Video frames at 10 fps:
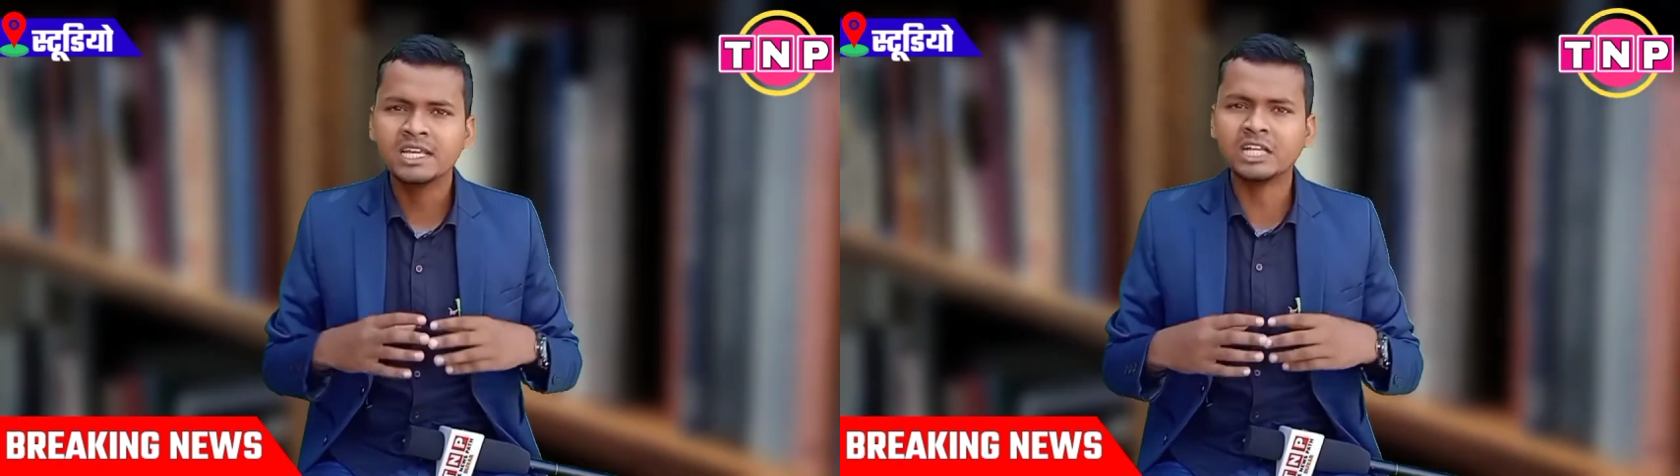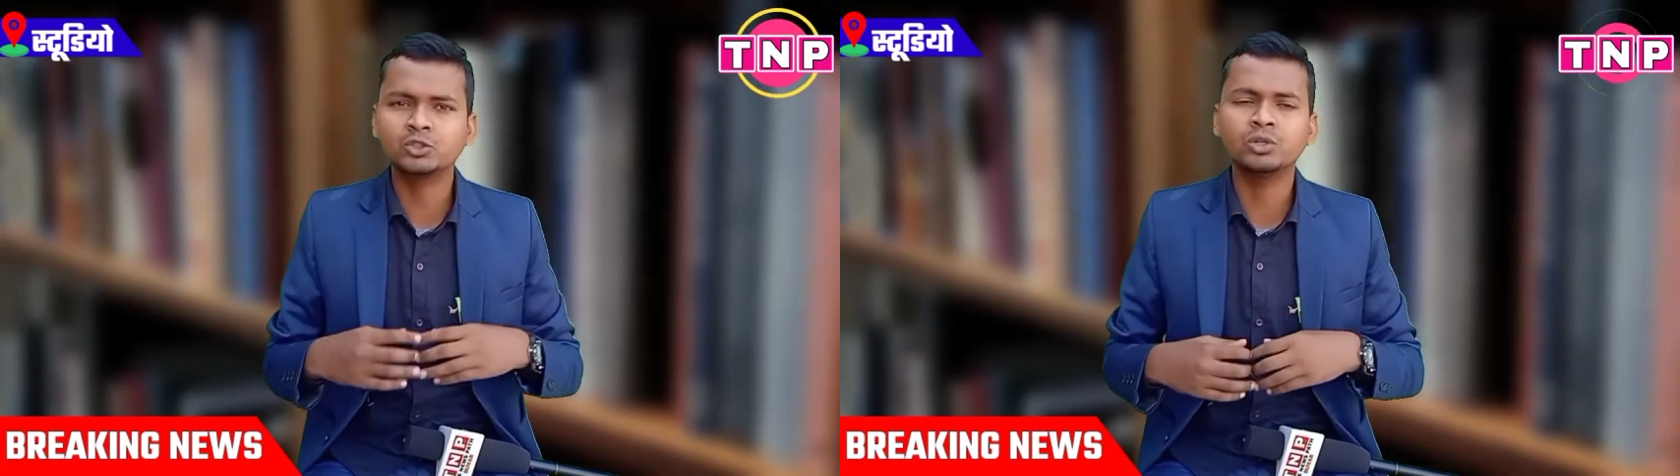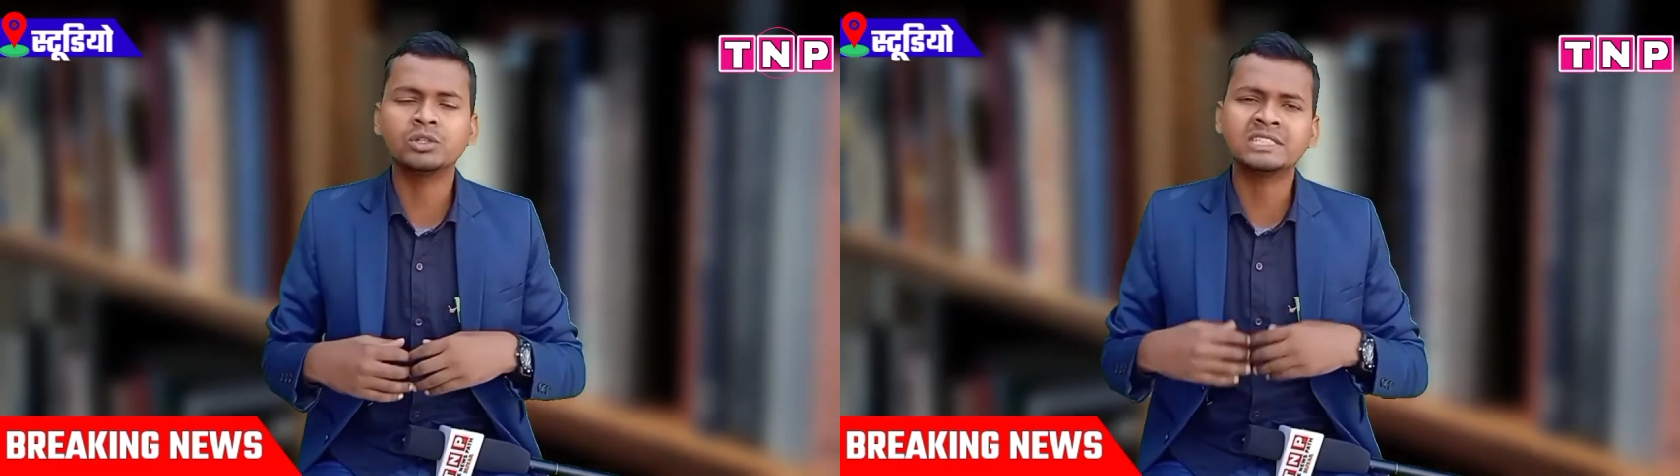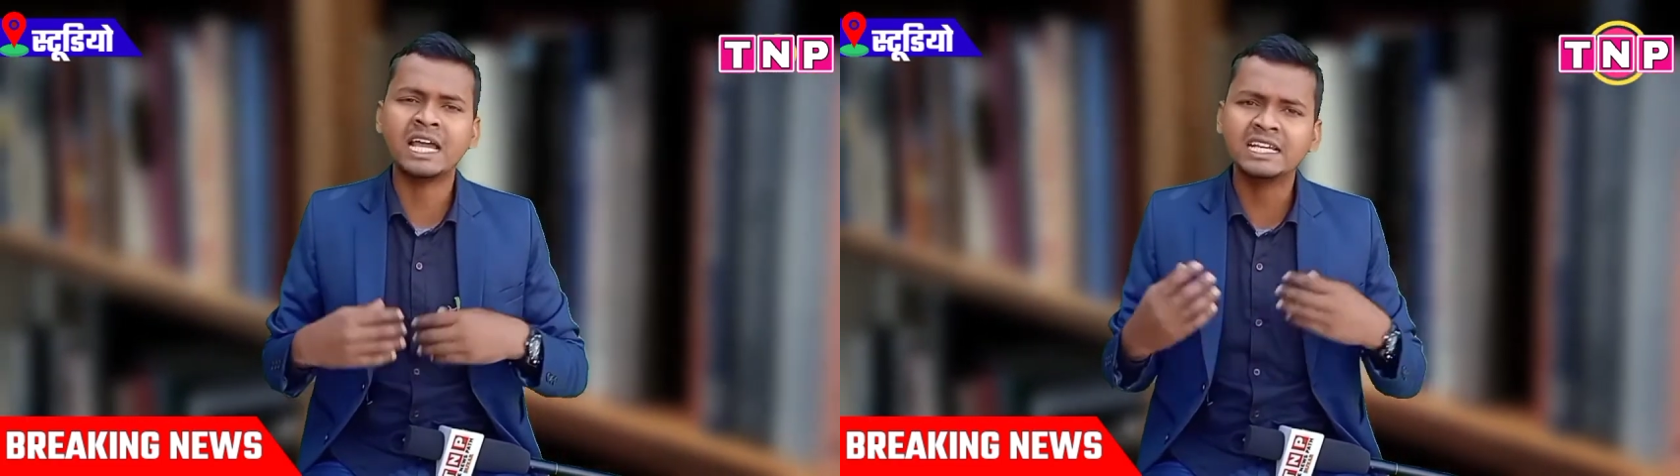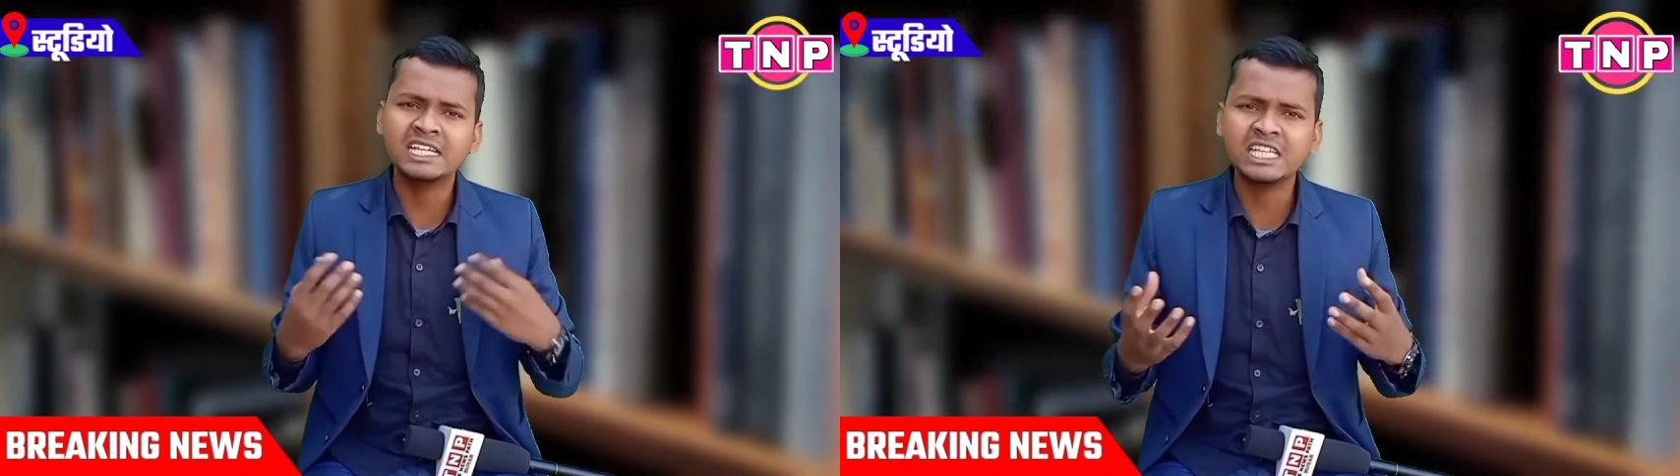या
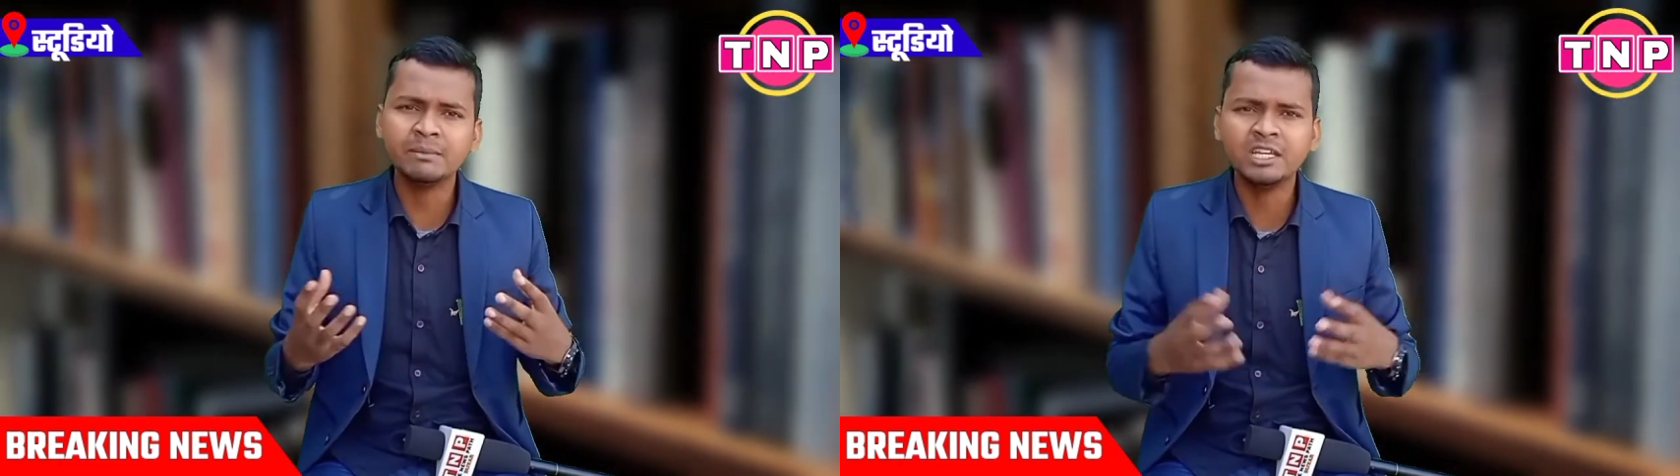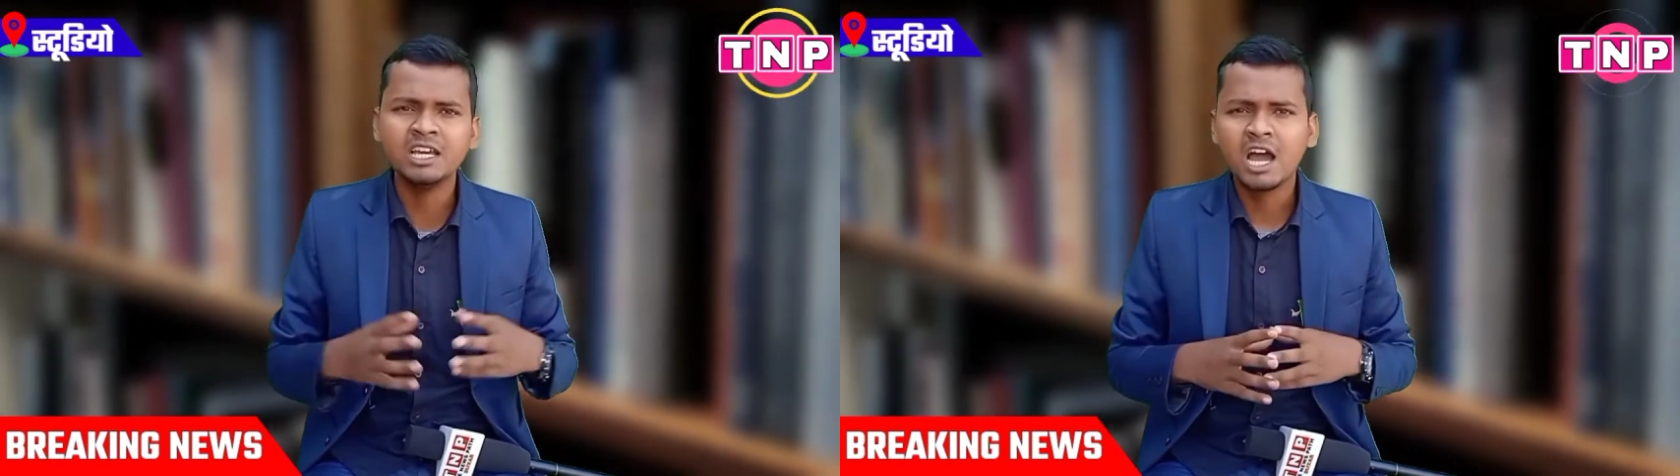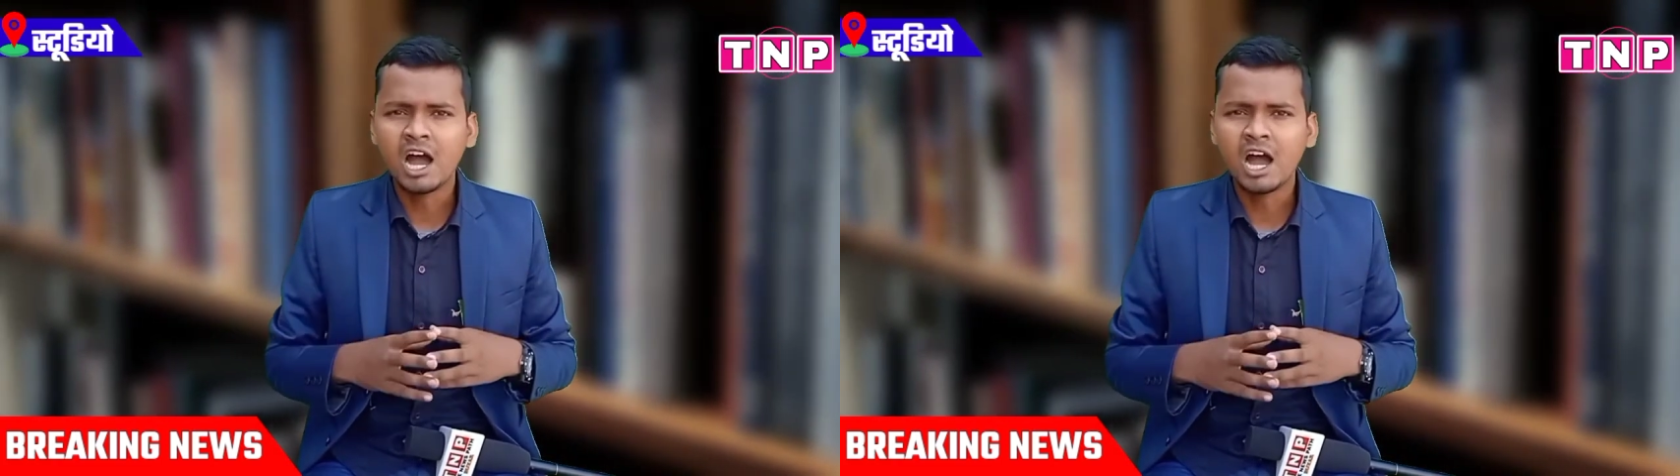चाहे किसी भी